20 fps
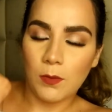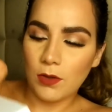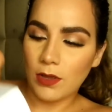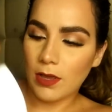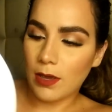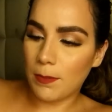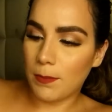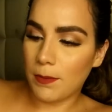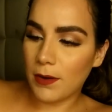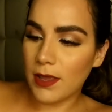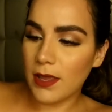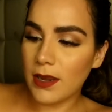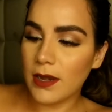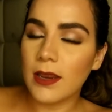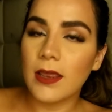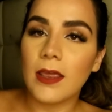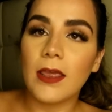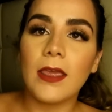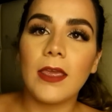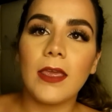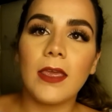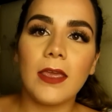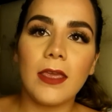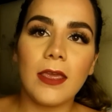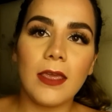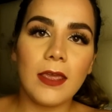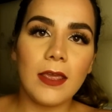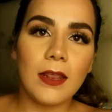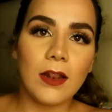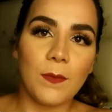voy a abrir
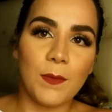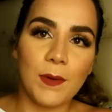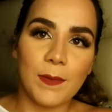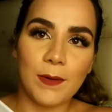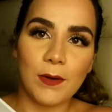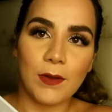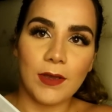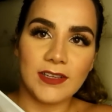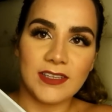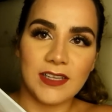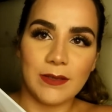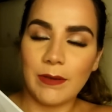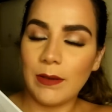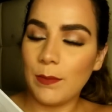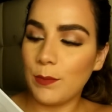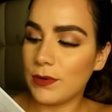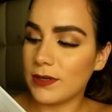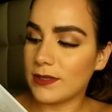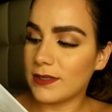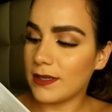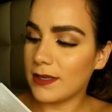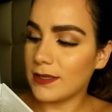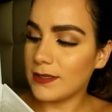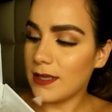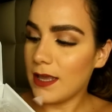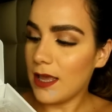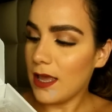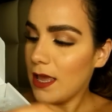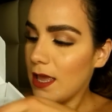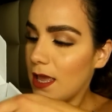y lo primero que se ve pues
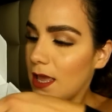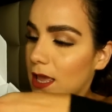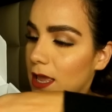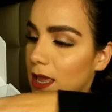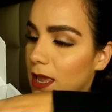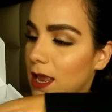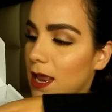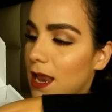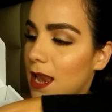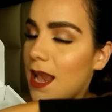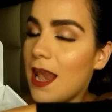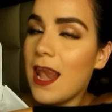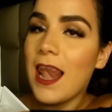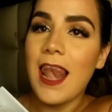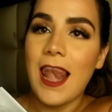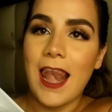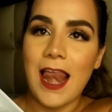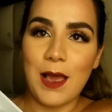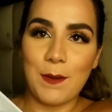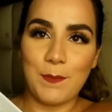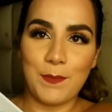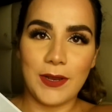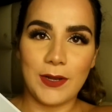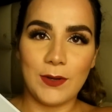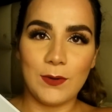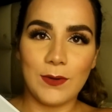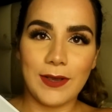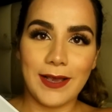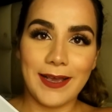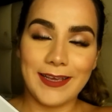es la
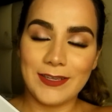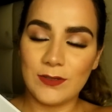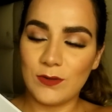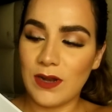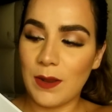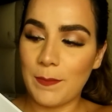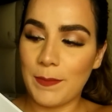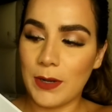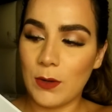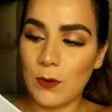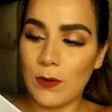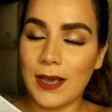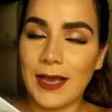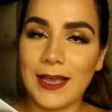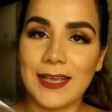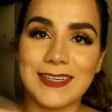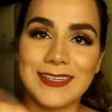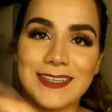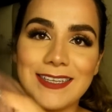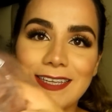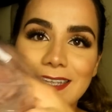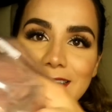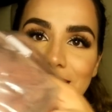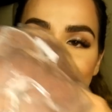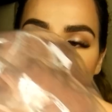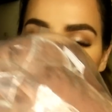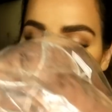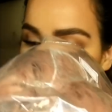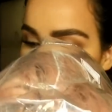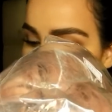peluca. Es una peluca
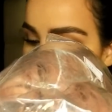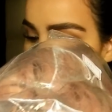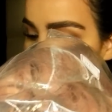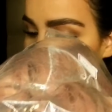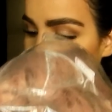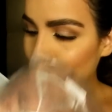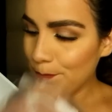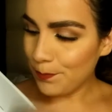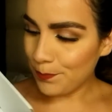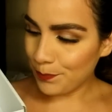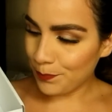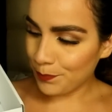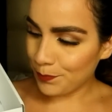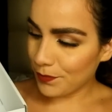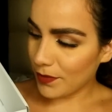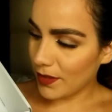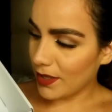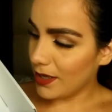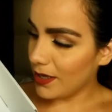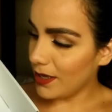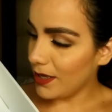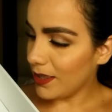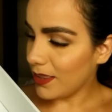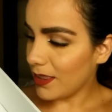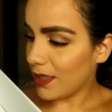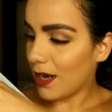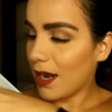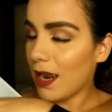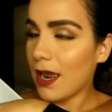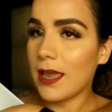sintética y
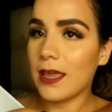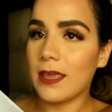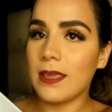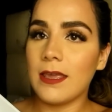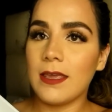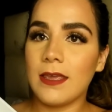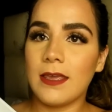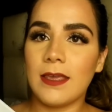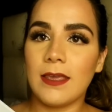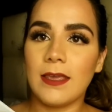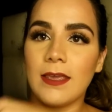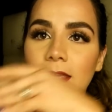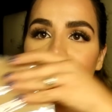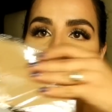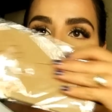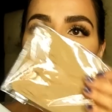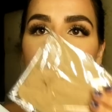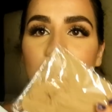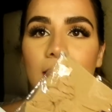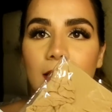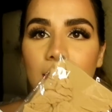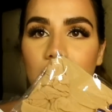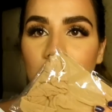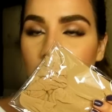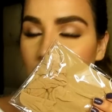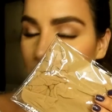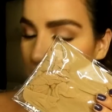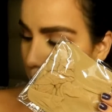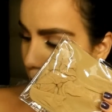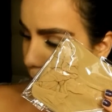trae
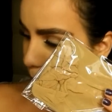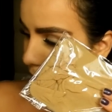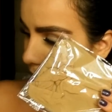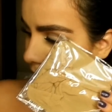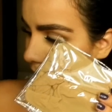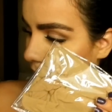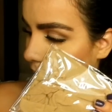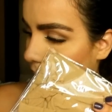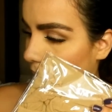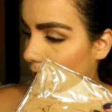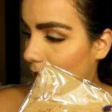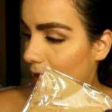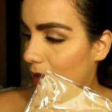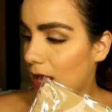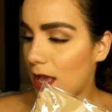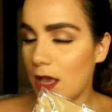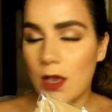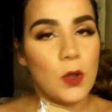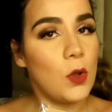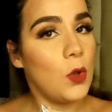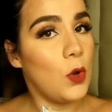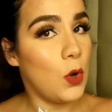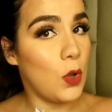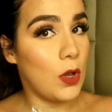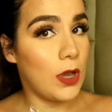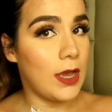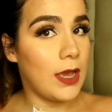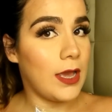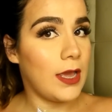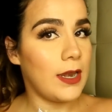para
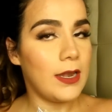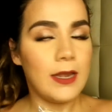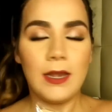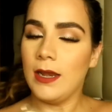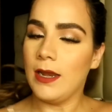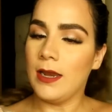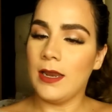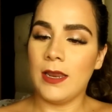colocar